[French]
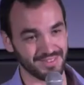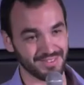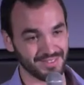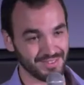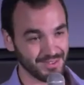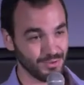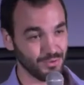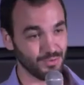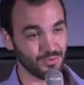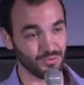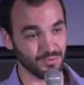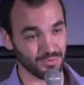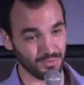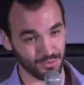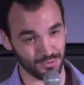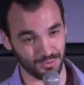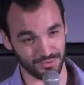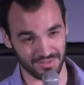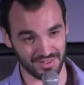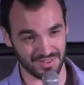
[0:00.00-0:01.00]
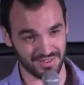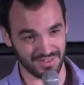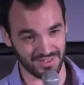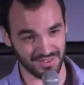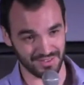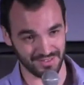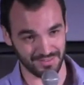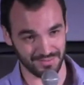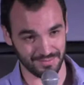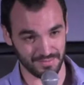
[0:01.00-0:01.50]
c'est devenu mon sujet de
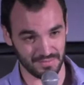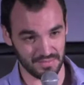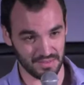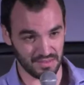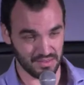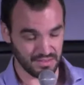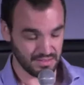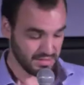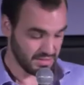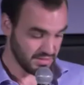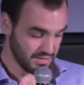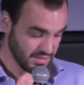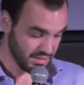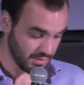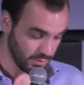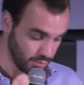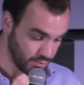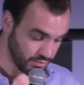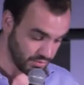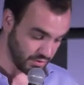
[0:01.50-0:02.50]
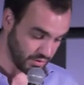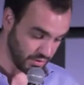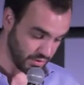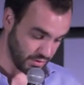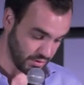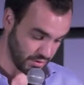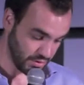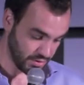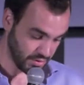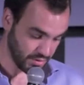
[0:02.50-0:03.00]
thèse. Et donc,
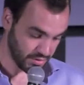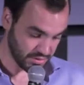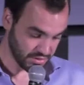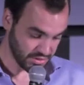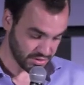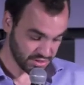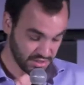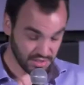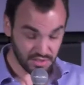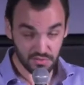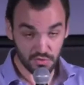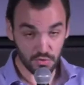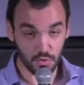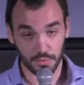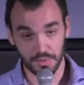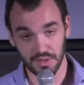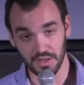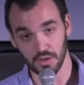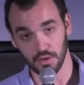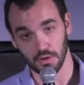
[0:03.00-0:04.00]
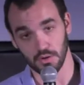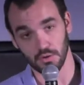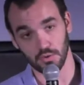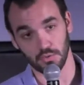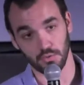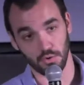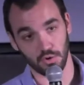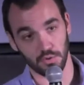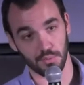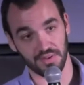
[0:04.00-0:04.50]
euh, j'ai développé euh,
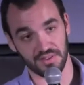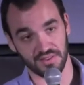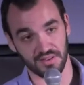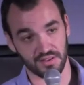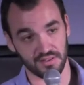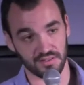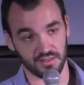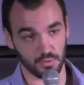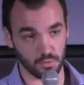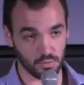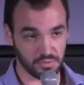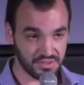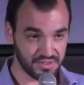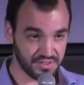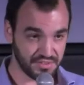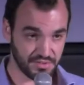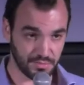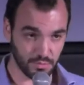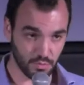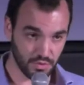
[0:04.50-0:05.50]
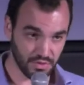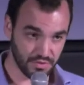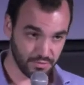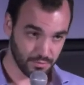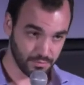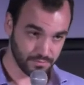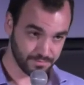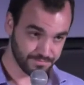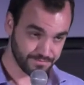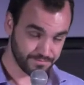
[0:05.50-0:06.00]
durant ma thèse un outil de
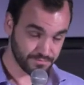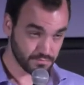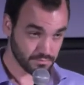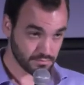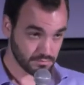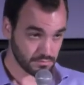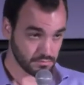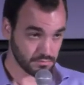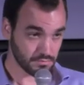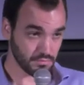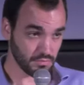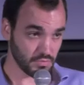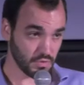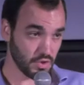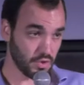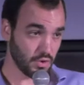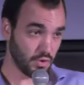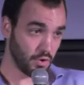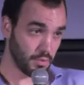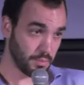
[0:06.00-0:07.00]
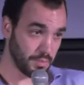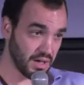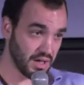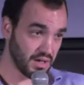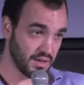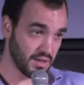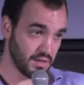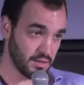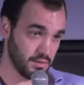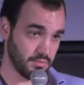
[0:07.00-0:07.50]
simulation. En
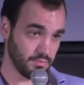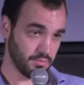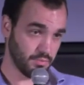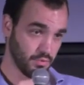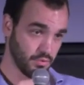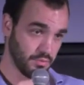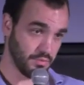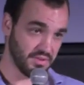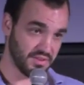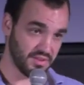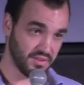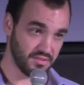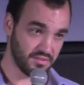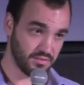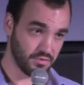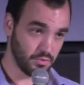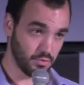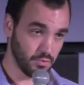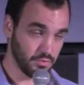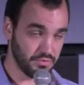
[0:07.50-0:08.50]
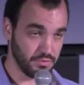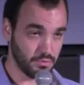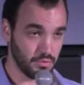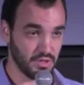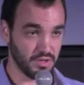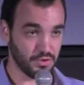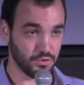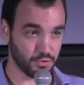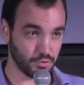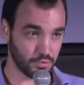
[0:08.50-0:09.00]
parallèle, pendant ma thèse, j'ai aussi eu
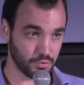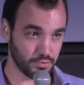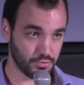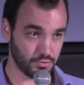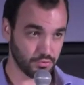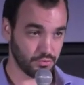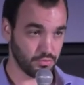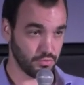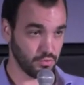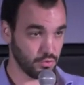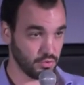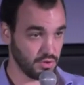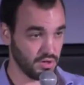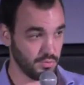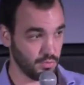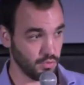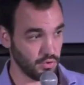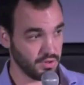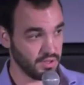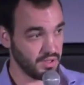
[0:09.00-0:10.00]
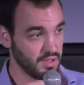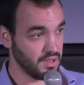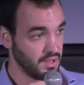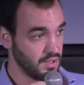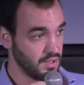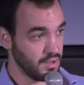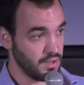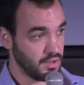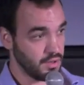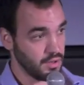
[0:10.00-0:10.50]
la chance de collaborer
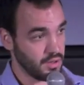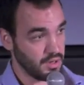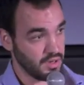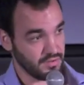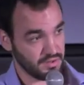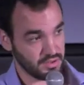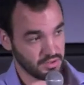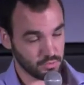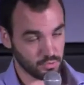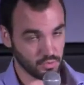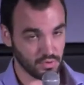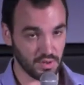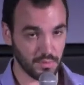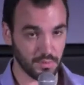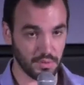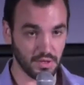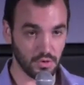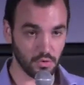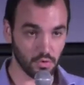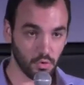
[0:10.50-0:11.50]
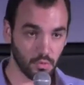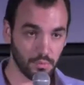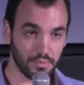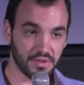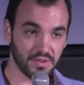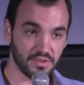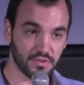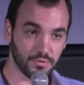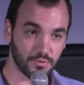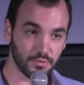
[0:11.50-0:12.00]
euh, avec ce qu'on appelle
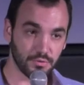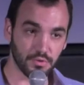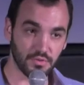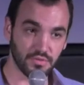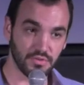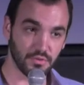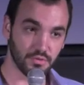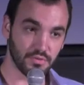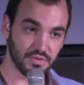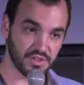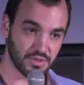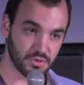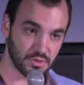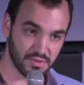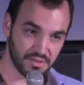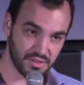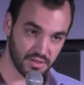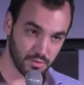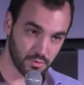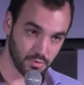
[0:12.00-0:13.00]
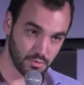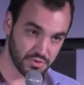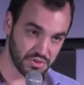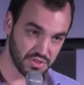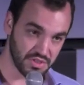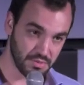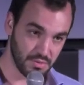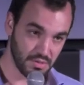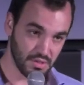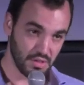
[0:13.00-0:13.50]
l'European Institute of Innovation and
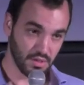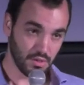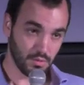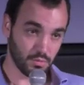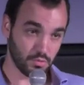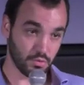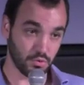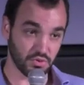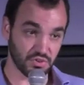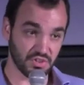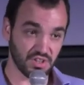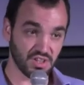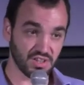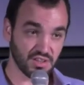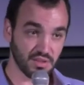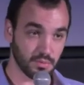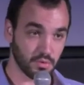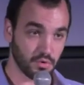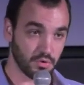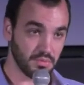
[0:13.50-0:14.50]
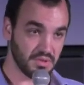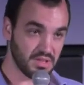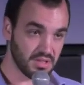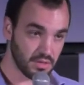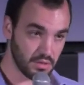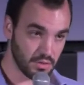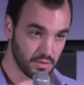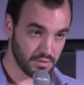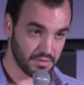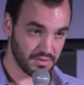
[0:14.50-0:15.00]
Technology, puisque j'étais un des
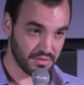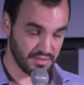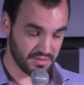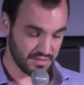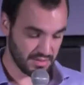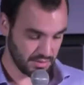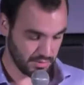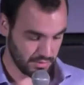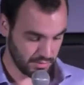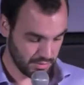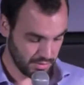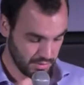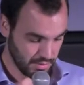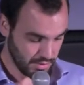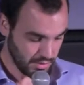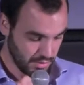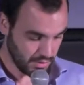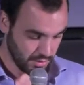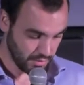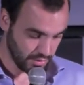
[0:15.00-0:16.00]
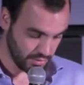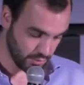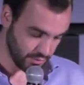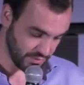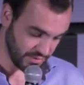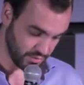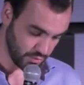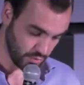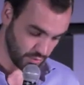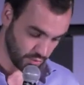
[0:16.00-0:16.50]
premiers thésards
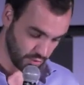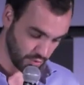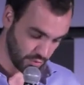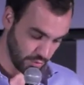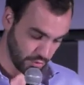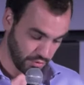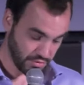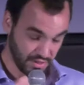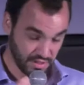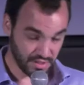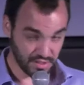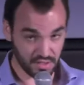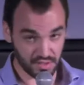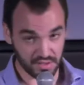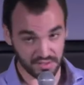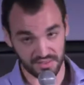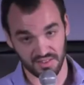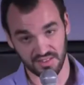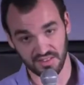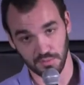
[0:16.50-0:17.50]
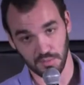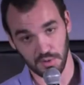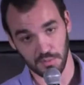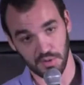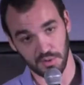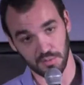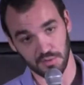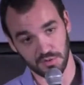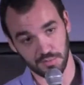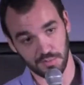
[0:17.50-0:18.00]
innovation entrepreneuriat, et ça, ça m'a
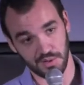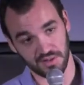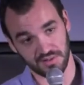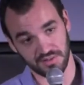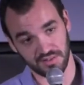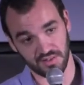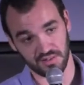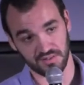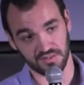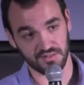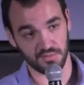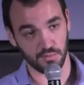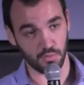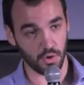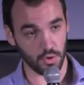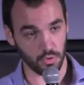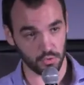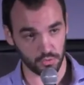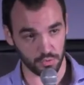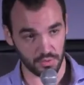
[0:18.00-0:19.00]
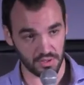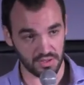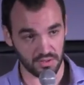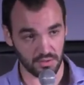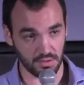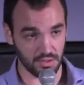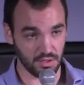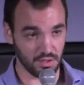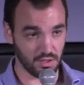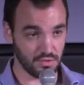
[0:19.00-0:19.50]
permis de partir six mois en Suède
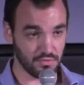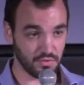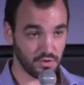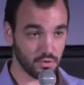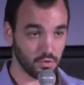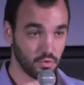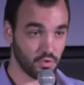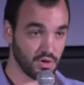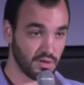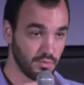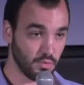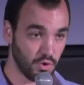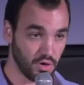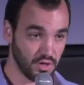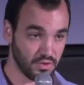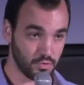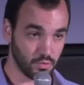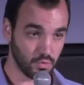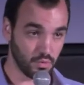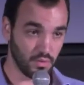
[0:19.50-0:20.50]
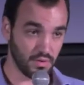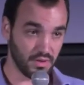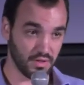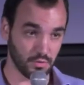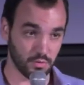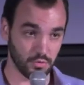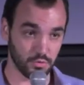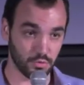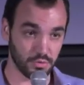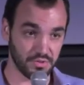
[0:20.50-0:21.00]
et de faire une collaboration
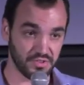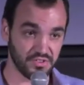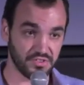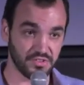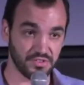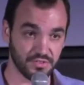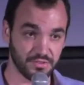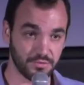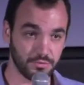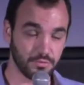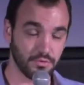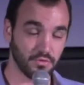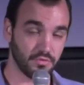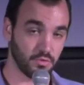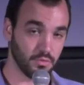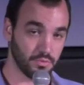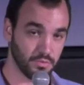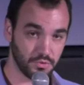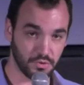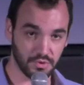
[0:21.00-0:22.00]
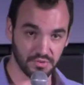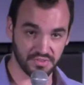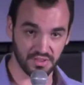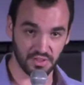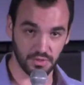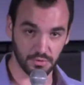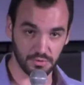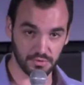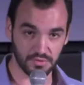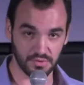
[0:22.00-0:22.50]
avec le Swedish Institute of Computer
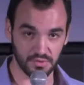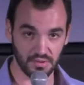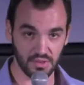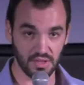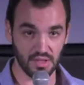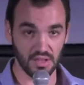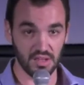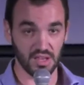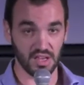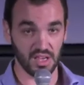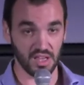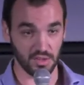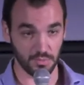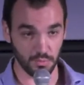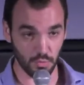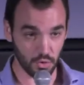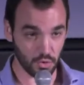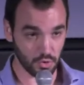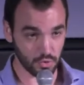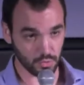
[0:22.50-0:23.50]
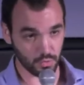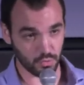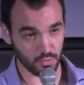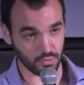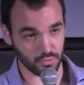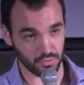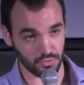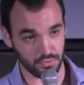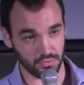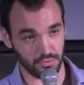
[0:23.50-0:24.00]
Science, et de me rendre
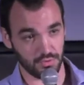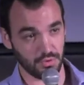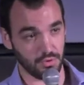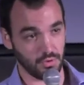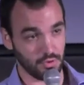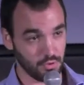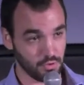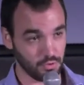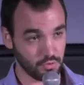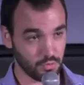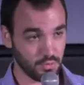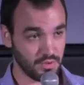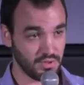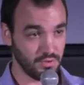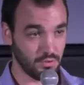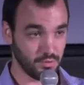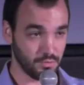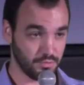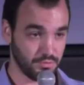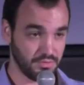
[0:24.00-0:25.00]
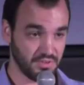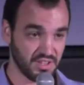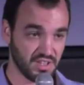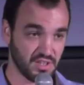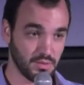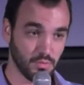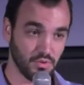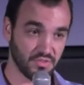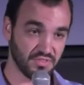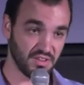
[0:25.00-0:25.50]
compte en Suède, dans une
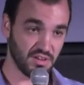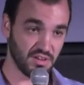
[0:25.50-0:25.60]
équipe, dans un